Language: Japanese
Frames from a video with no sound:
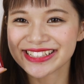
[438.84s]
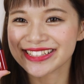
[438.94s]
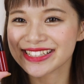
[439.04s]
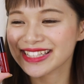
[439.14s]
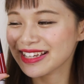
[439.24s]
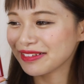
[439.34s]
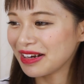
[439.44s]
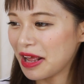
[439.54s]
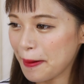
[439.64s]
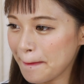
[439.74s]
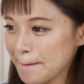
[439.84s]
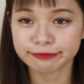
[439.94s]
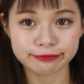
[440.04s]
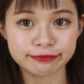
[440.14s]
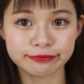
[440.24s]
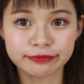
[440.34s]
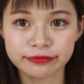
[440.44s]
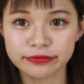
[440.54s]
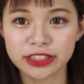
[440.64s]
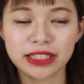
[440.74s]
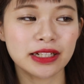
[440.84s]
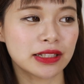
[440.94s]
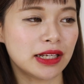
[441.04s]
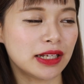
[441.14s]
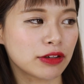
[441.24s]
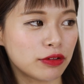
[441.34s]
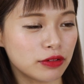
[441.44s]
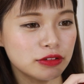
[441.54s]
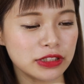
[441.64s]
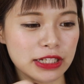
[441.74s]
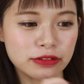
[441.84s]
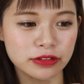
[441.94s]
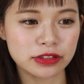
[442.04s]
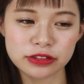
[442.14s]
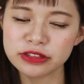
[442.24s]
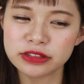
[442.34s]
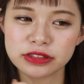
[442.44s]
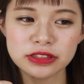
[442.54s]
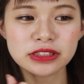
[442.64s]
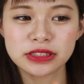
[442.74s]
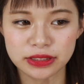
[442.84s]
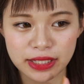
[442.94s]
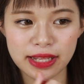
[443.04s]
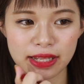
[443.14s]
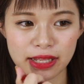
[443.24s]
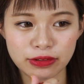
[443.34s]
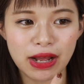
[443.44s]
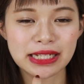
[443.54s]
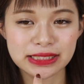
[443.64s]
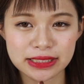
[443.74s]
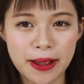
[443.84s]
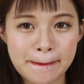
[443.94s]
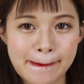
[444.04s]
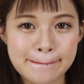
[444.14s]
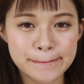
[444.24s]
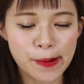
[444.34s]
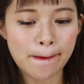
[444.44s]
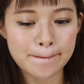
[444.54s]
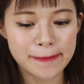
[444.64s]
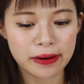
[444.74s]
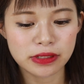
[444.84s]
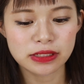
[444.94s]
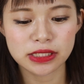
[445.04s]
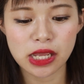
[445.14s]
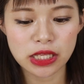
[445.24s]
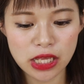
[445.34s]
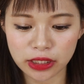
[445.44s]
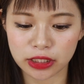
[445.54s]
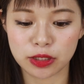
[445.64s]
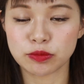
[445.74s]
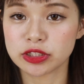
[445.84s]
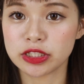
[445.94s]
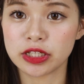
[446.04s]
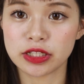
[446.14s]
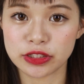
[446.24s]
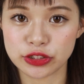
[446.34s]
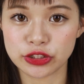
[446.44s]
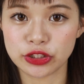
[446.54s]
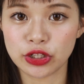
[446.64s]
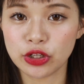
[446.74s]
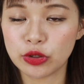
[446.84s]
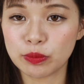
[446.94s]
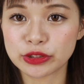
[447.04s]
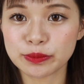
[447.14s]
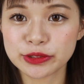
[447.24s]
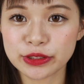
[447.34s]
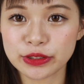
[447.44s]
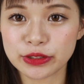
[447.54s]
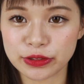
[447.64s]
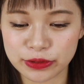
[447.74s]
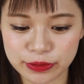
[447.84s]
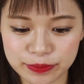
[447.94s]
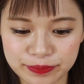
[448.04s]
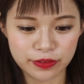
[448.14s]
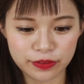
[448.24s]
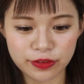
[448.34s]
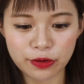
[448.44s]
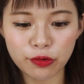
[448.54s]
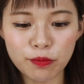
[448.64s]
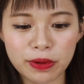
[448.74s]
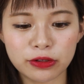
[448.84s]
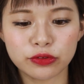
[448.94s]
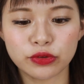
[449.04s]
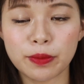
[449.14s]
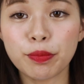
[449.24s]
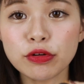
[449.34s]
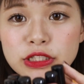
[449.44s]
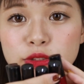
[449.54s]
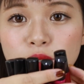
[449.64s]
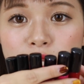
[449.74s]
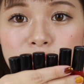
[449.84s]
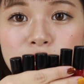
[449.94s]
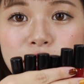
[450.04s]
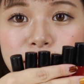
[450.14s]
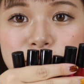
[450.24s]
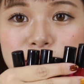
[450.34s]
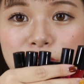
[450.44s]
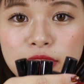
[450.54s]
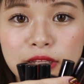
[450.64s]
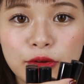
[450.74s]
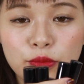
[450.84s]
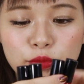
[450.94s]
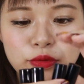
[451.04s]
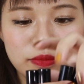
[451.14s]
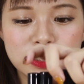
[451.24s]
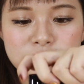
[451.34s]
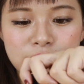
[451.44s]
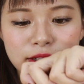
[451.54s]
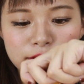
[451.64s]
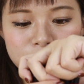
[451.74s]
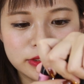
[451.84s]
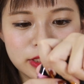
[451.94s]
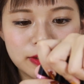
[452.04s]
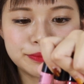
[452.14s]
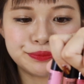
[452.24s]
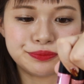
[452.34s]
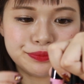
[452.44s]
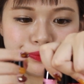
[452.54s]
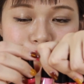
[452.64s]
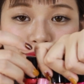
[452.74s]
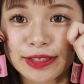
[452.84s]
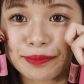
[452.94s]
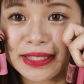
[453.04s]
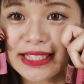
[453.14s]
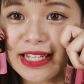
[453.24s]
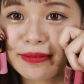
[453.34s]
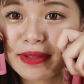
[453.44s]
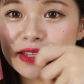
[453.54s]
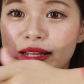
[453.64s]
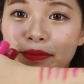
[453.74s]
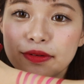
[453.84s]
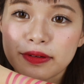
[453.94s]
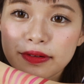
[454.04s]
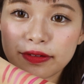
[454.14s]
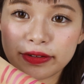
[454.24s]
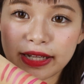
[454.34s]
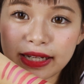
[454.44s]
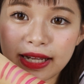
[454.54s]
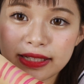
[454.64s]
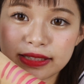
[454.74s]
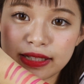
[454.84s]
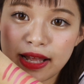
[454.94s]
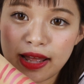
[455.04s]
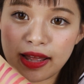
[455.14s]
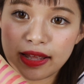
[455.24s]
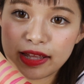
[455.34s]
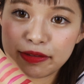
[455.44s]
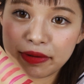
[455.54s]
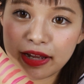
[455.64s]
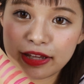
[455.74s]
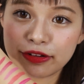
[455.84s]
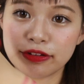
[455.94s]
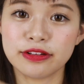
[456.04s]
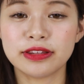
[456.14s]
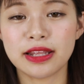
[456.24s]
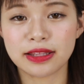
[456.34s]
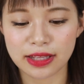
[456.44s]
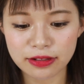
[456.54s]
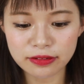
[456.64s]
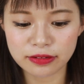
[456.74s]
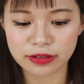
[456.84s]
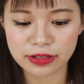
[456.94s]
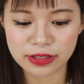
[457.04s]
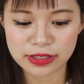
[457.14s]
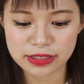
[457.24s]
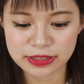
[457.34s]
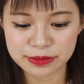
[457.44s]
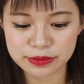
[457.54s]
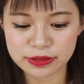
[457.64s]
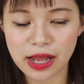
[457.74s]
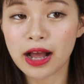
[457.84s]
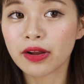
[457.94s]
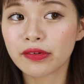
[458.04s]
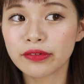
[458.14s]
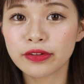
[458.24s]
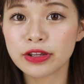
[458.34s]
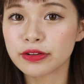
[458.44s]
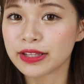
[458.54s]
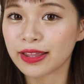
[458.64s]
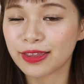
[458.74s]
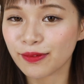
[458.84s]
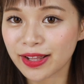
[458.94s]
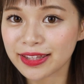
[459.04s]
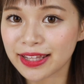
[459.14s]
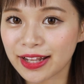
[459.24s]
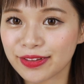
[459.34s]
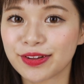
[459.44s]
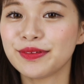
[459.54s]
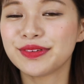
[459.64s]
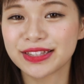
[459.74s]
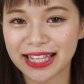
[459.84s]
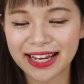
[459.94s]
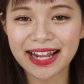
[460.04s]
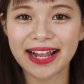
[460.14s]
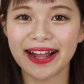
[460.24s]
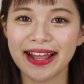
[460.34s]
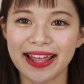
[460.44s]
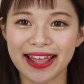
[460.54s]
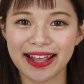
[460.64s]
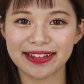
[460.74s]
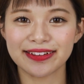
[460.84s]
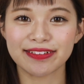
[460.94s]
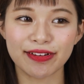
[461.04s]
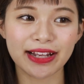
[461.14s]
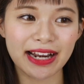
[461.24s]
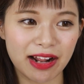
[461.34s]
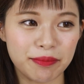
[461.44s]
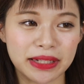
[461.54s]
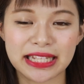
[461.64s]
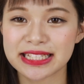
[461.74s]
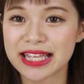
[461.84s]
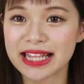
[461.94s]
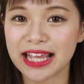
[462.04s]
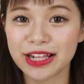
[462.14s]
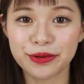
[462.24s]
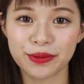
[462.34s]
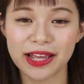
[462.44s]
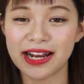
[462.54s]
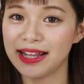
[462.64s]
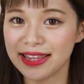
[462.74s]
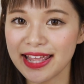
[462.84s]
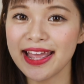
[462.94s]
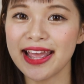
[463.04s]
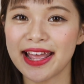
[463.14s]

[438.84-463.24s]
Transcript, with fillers: そう、好きこれ。うん。で、なんか、こう、塗り心、ぬ、塗っての味も全然嫌な気もしいひんし、めちゃめちゃいいです。で、コンパクトでポーチとかに入れやすいなって思いました。じゃん。まあ、ぜひみんなもこんな感じで今色塗ってんけど、自分、あ、この色さっき良かったなとか思ったら、えっ、ー、と、ここからまた好きな色を選んで、